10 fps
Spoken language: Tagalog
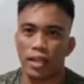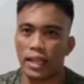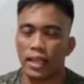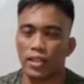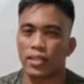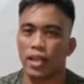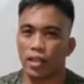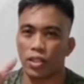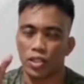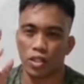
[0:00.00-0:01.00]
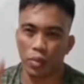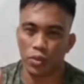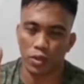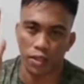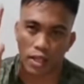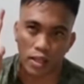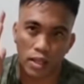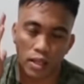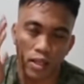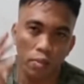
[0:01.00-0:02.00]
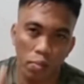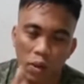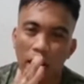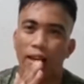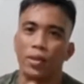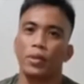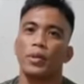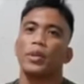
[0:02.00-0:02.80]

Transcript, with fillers: link sa description ng vlog na to.